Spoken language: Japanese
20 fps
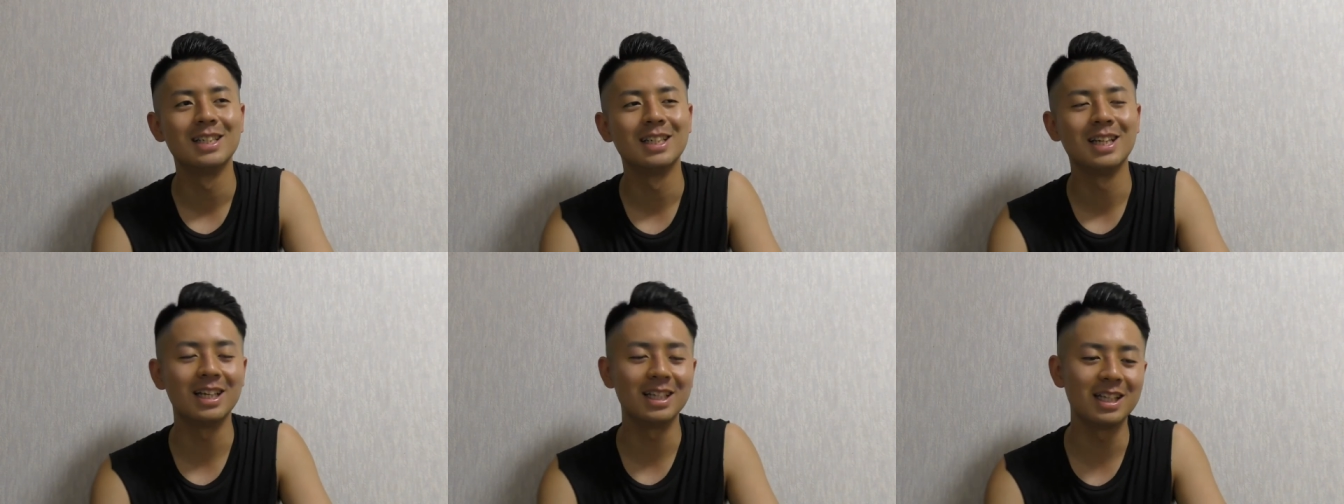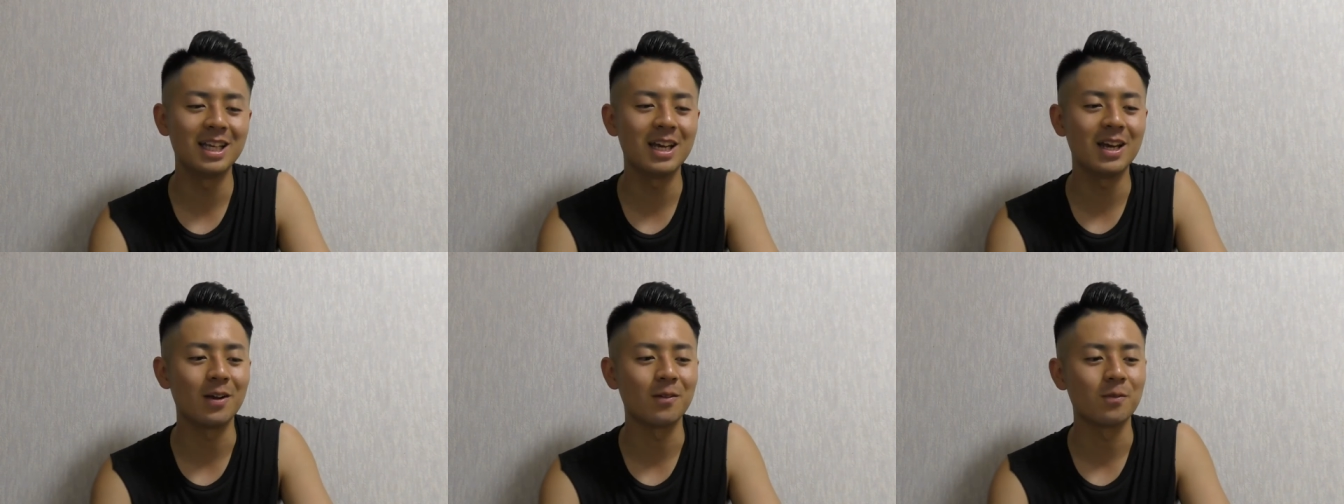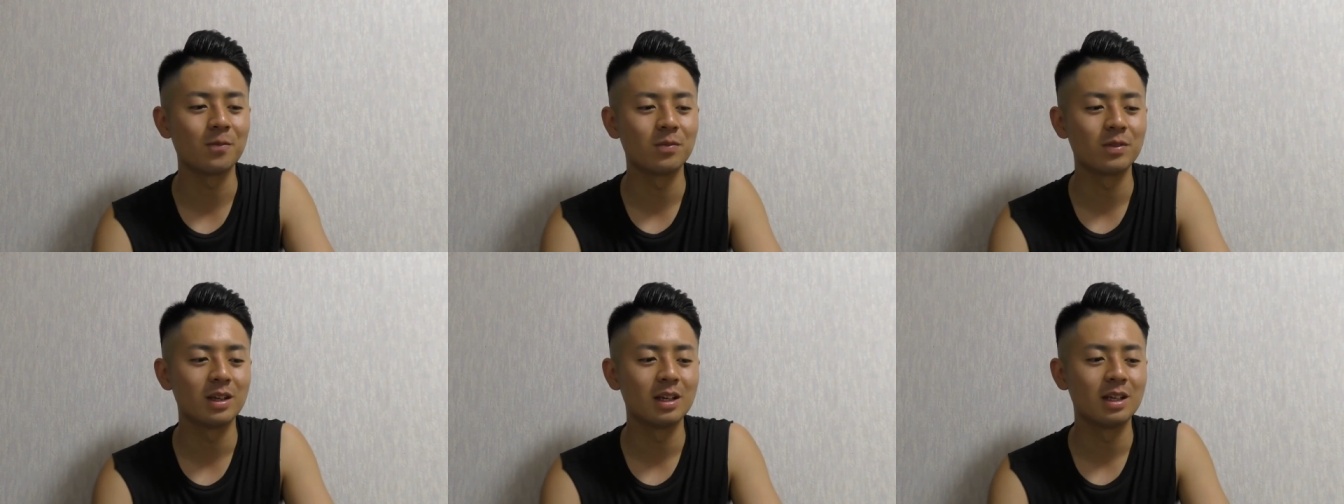なん
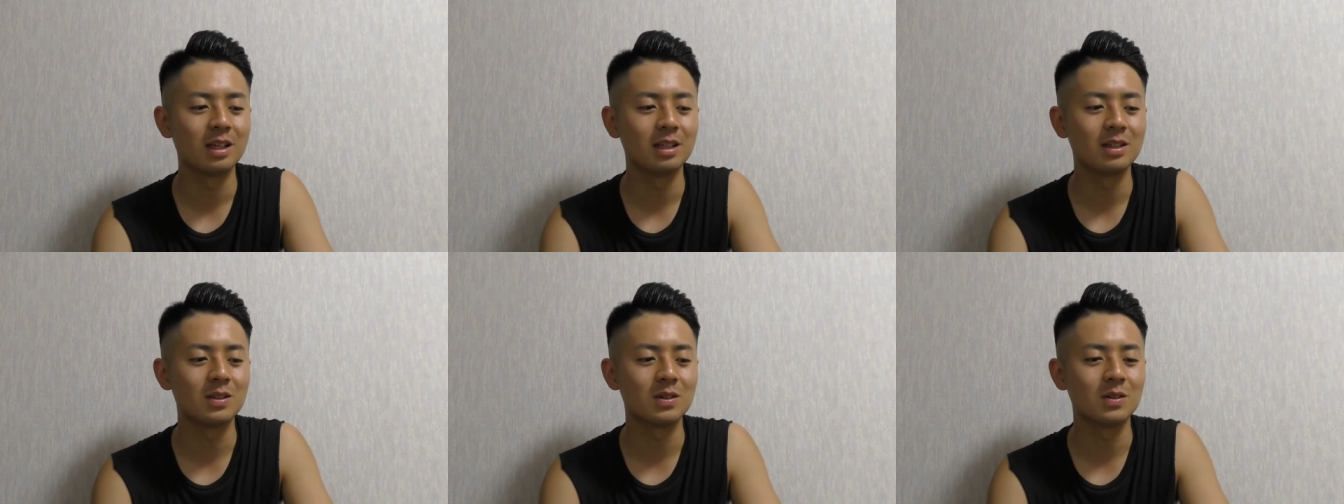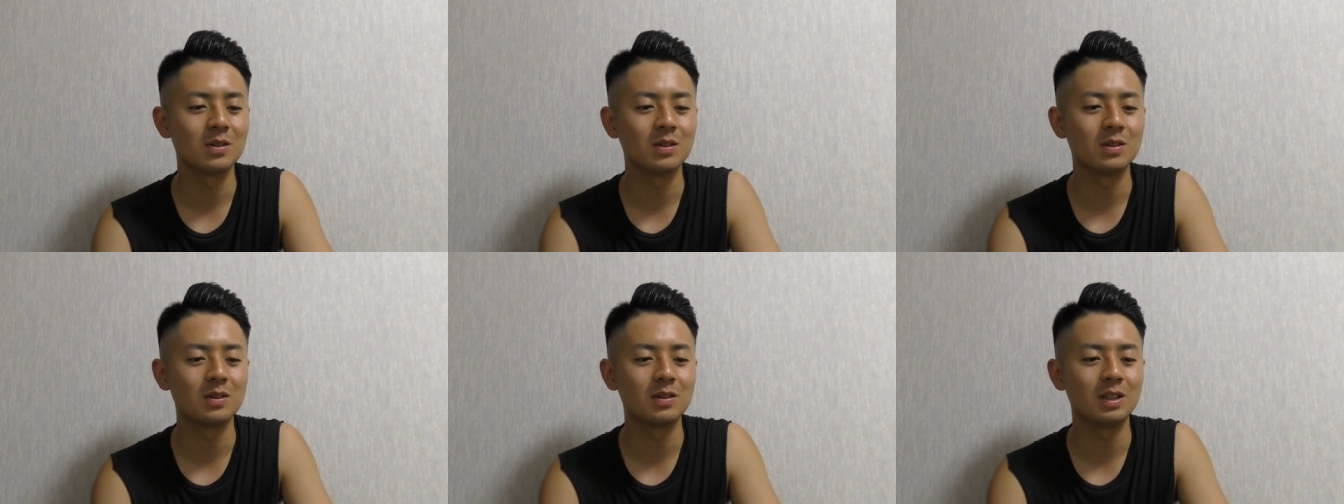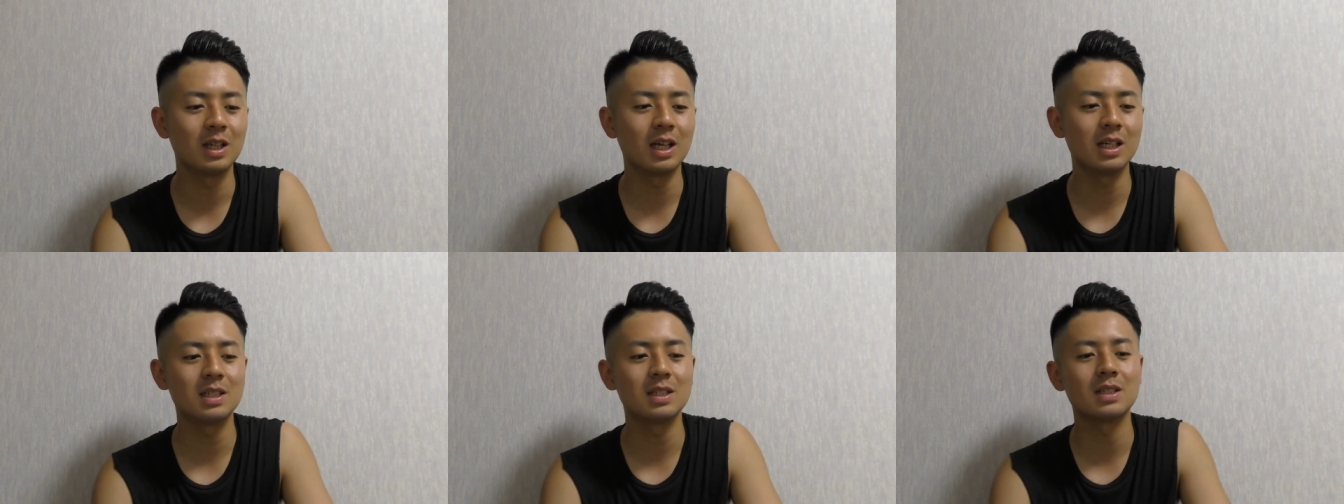でその
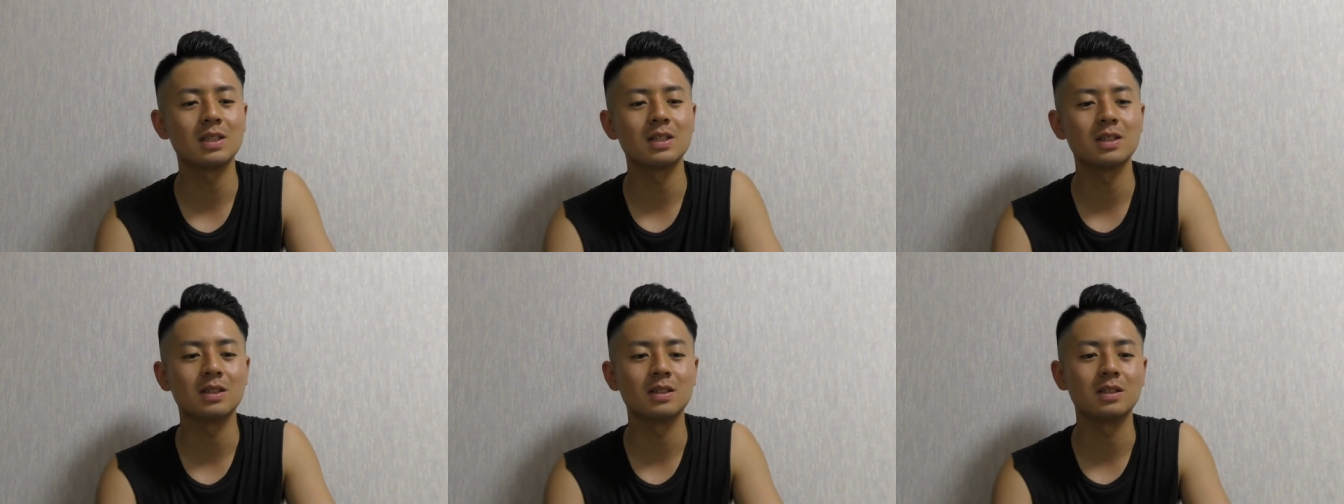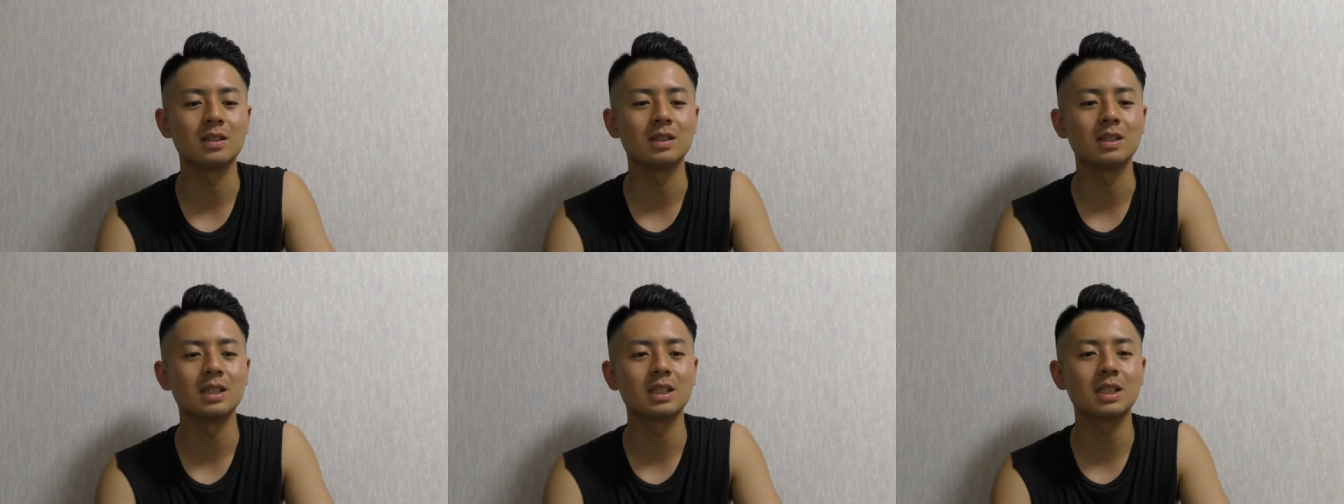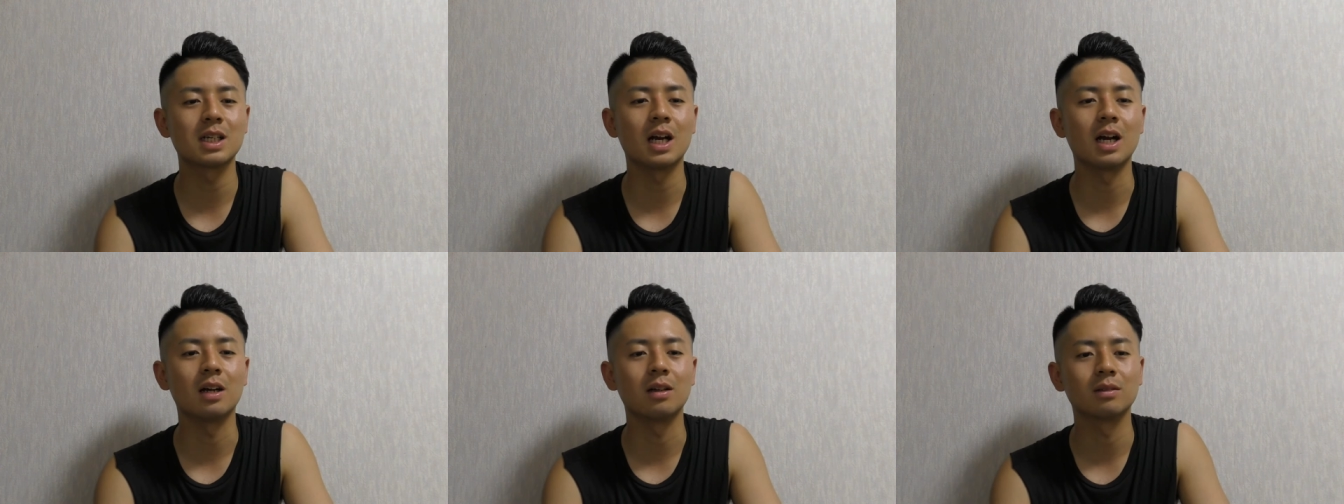ダンス
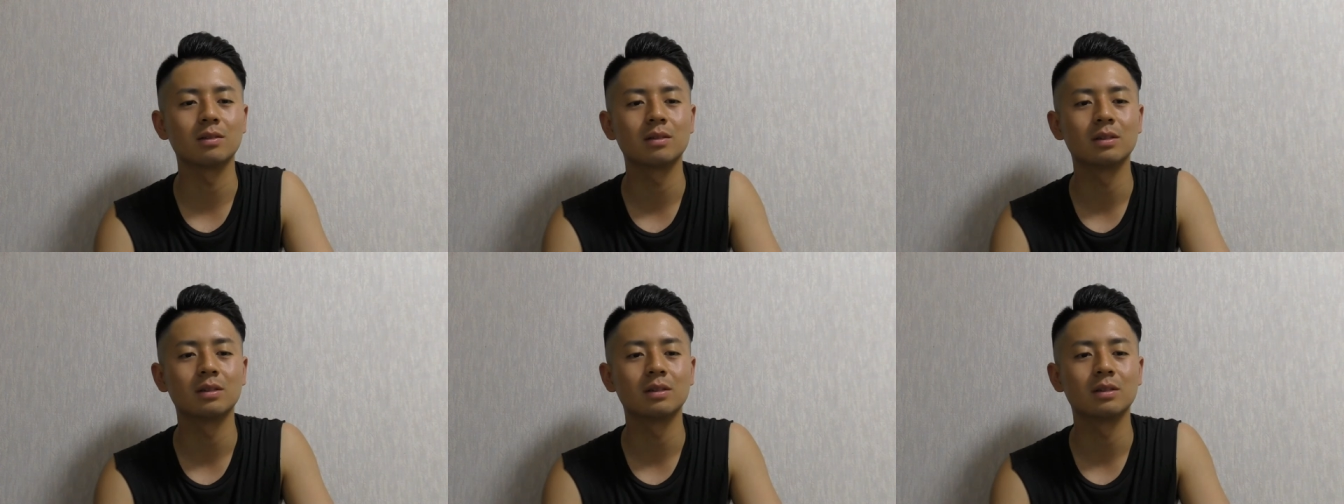しか